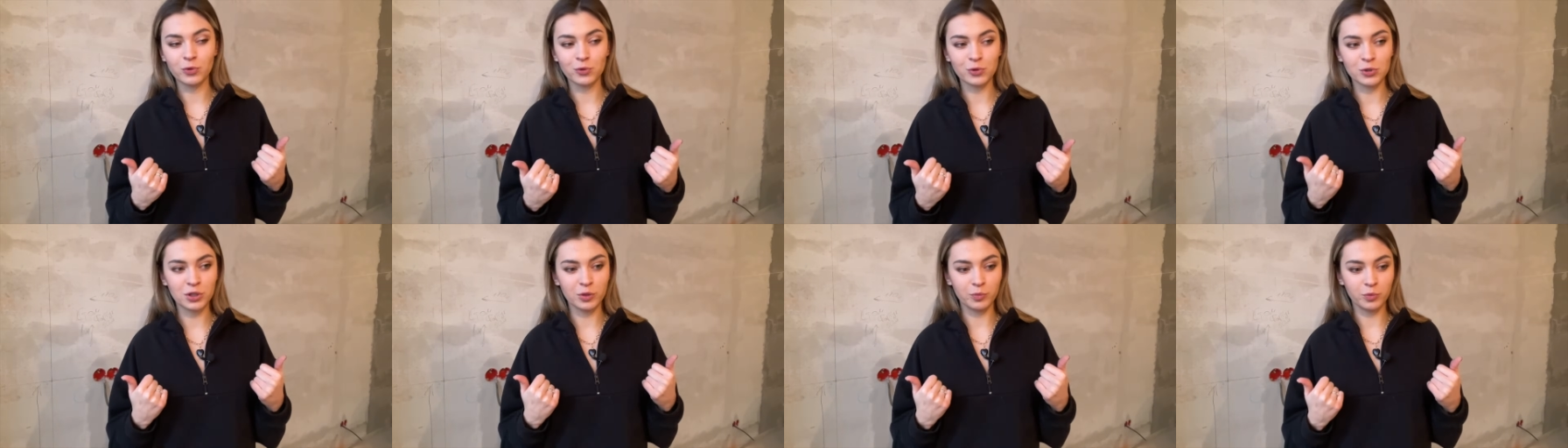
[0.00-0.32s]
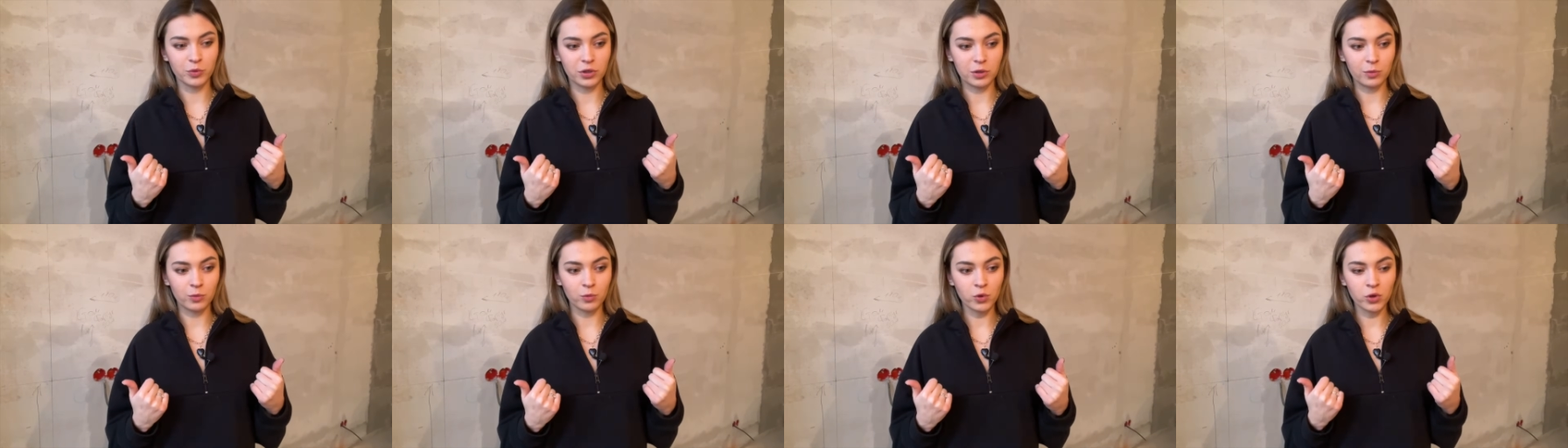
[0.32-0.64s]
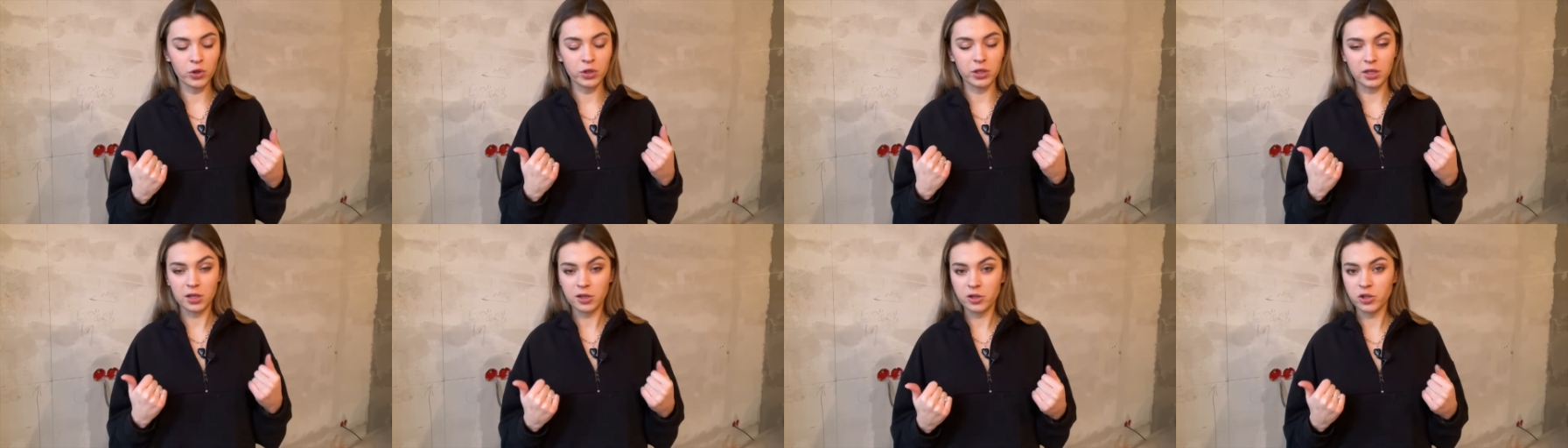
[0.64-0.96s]
просто потому
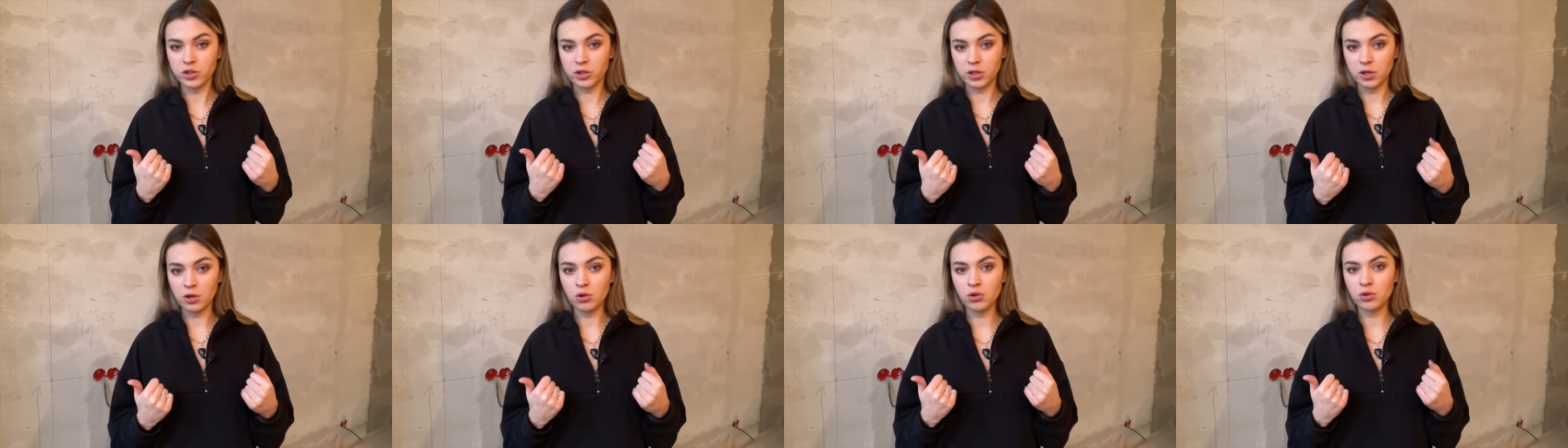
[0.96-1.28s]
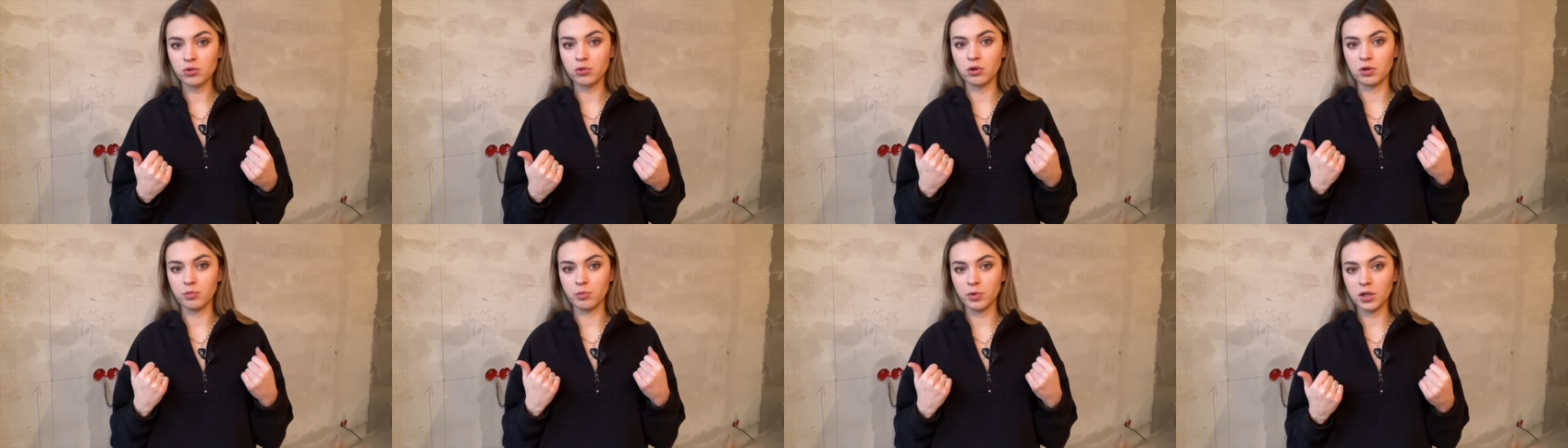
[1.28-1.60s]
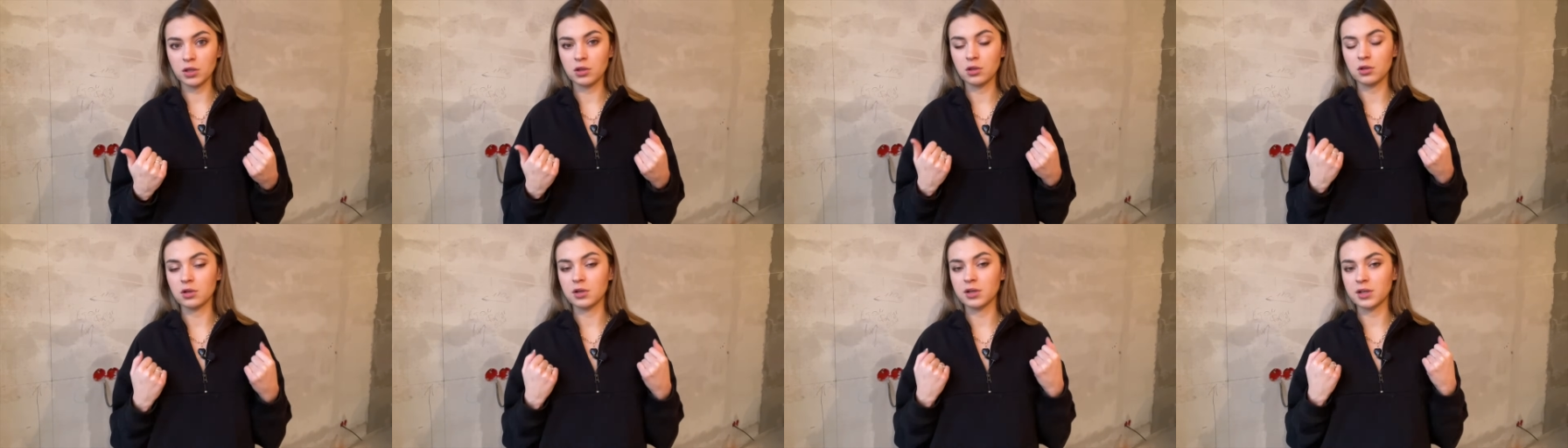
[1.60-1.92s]
что я считаю, что
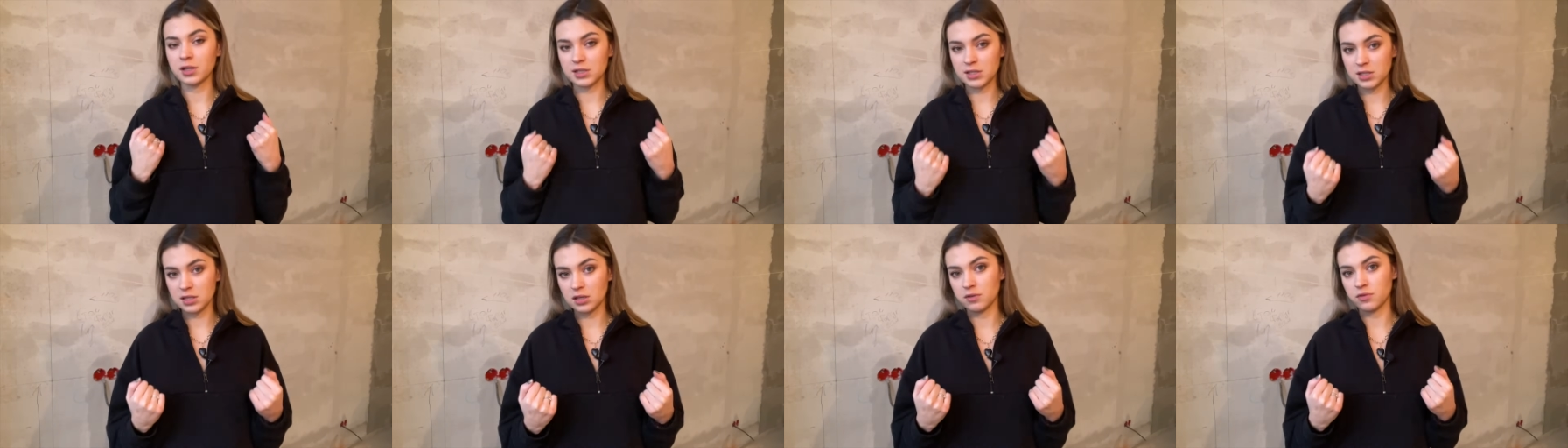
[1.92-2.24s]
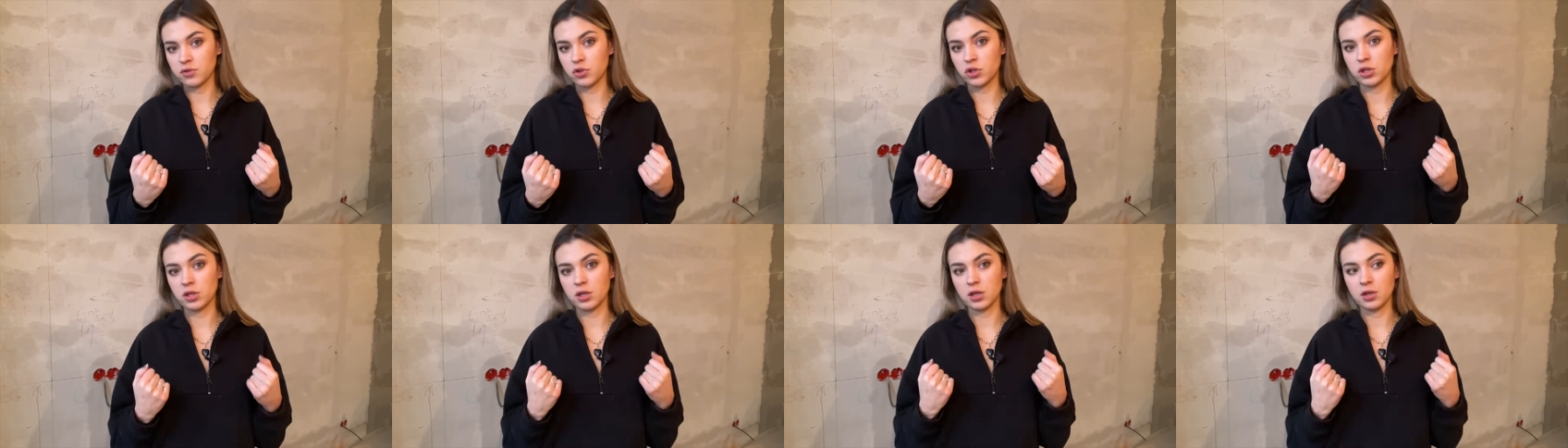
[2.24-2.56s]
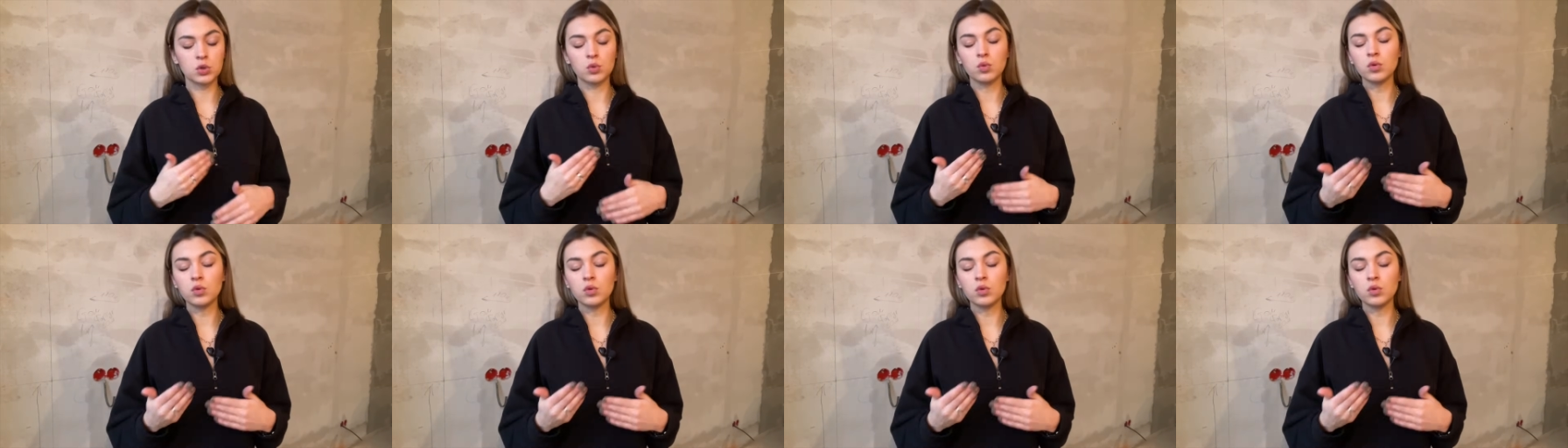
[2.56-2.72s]
ребята красавчики.